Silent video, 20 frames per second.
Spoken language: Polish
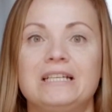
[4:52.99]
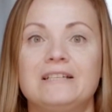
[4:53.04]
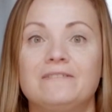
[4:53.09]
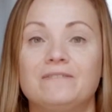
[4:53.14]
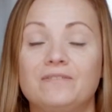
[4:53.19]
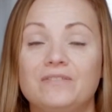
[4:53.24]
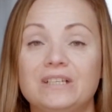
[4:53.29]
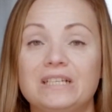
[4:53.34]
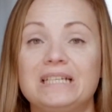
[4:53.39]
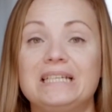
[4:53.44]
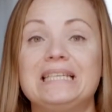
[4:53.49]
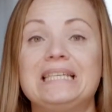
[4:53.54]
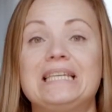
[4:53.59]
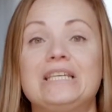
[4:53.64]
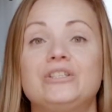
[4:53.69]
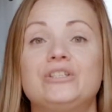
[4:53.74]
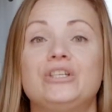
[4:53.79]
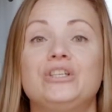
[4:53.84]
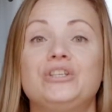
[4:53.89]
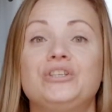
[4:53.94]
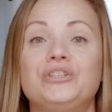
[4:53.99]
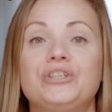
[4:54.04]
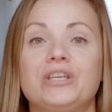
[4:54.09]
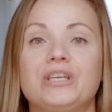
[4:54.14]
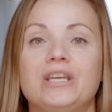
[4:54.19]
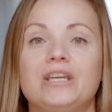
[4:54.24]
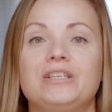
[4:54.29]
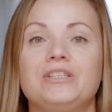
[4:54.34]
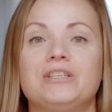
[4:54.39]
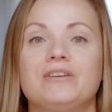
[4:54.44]
Wy, jeśli
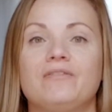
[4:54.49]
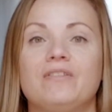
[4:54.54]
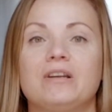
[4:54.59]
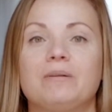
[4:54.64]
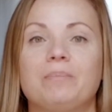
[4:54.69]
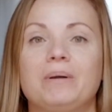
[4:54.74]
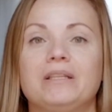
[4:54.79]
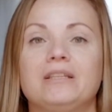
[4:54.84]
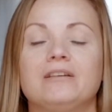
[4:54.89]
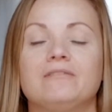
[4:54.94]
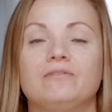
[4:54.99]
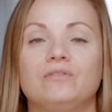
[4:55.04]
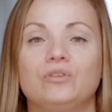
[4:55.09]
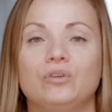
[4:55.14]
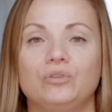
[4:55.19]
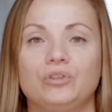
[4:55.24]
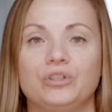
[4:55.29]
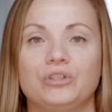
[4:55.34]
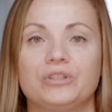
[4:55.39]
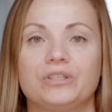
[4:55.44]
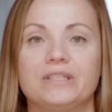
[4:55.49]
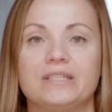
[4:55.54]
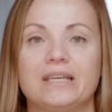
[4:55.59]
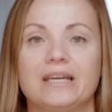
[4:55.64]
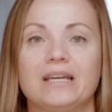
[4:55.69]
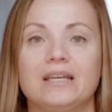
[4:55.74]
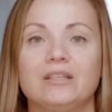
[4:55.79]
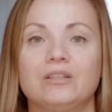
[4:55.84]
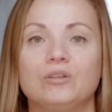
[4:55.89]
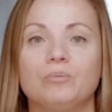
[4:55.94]
siejecie werbenę w
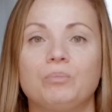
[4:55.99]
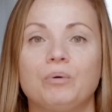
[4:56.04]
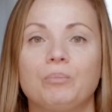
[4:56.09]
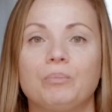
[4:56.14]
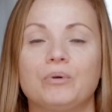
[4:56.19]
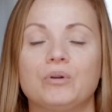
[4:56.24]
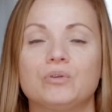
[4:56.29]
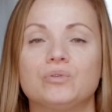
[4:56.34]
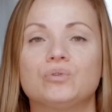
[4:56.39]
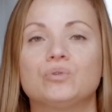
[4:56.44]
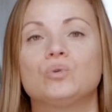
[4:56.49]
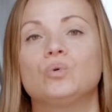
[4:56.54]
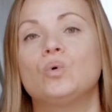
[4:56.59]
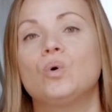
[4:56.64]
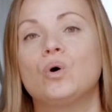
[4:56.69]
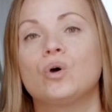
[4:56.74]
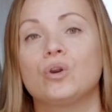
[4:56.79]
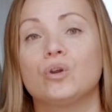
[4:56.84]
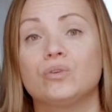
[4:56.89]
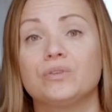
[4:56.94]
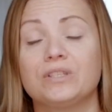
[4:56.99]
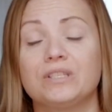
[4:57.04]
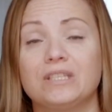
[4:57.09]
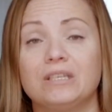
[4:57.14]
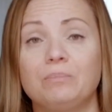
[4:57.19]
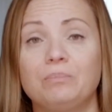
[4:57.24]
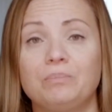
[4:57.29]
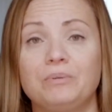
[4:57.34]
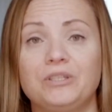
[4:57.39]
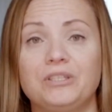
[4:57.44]
doniczce, to po prostu
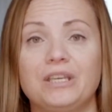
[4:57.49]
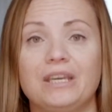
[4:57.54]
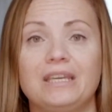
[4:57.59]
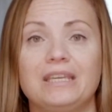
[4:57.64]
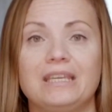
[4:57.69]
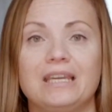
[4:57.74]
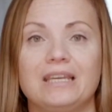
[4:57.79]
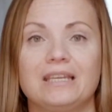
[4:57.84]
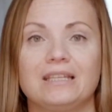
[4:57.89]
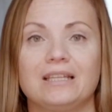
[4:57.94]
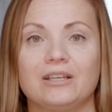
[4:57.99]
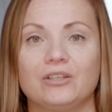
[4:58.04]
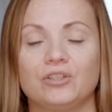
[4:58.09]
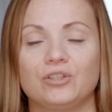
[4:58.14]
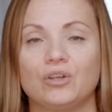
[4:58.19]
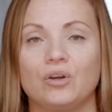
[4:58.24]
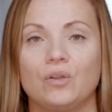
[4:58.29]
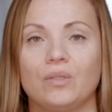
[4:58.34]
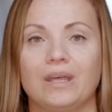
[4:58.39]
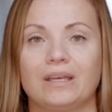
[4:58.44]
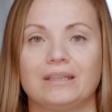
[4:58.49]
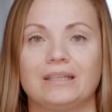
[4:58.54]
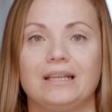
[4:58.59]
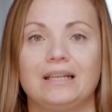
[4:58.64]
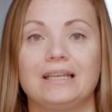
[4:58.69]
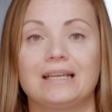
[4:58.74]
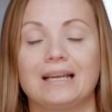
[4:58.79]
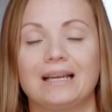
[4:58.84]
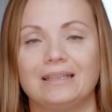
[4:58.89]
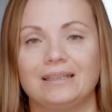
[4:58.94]
rozsypcie jej nasiona
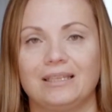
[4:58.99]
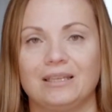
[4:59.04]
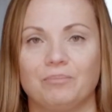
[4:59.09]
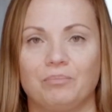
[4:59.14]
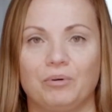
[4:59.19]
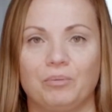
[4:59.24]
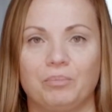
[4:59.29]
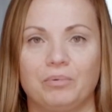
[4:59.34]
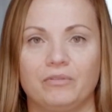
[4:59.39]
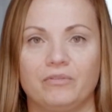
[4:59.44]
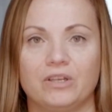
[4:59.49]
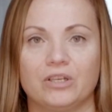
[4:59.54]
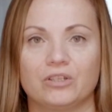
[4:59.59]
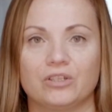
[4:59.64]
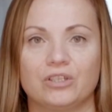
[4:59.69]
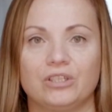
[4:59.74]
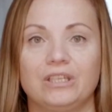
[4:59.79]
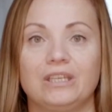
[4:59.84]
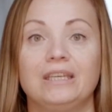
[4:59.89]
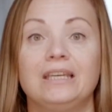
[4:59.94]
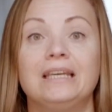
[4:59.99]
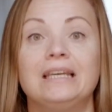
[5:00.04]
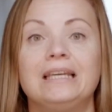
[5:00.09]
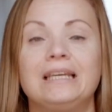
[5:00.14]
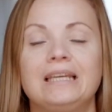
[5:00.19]
delikatnie po powierzchni